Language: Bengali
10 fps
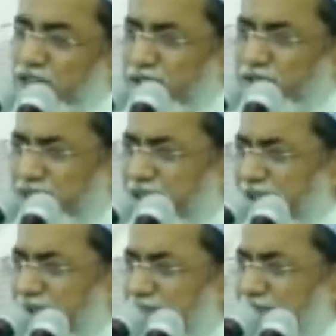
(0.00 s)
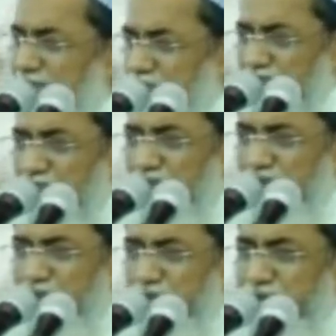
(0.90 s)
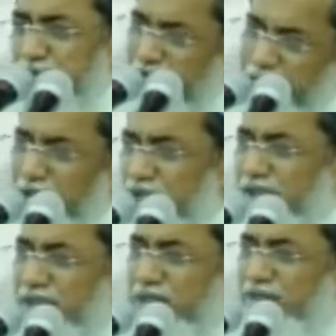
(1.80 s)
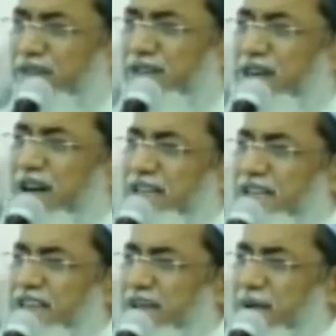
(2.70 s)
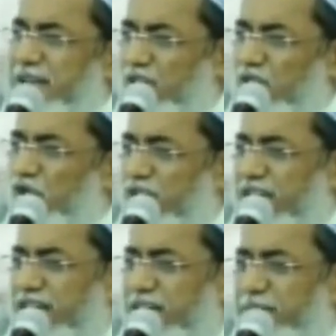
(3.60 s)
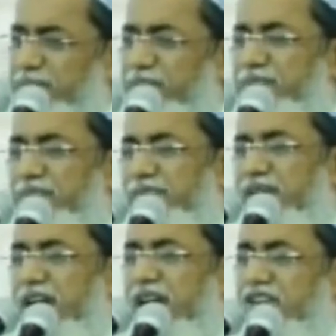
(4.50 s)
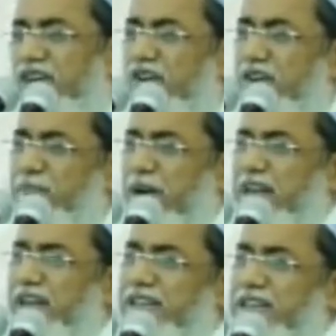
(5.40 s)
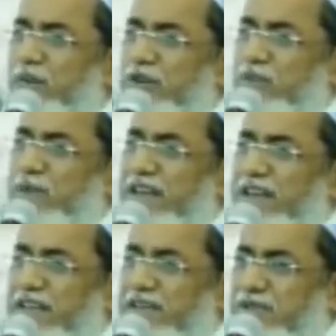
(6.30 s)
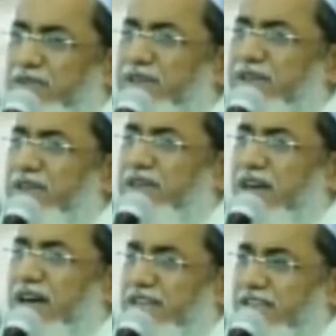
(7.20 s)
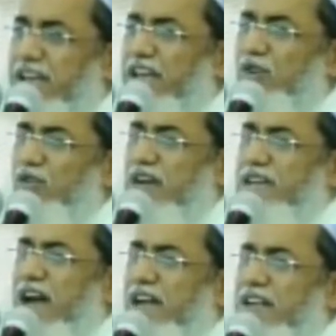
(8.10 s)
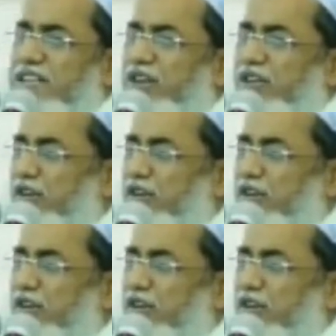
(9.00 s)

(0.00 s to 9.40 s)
তাই তো নাকি শুনেছেন তো পানি বন্ধ হয়ে গেল খাজা সাহেব একটা লোটা নিয়ে আনা সাগরে পাঠালেন যাও একটু পানি নিয়ে এসো আর যেই লোটাটা আনা সাগরে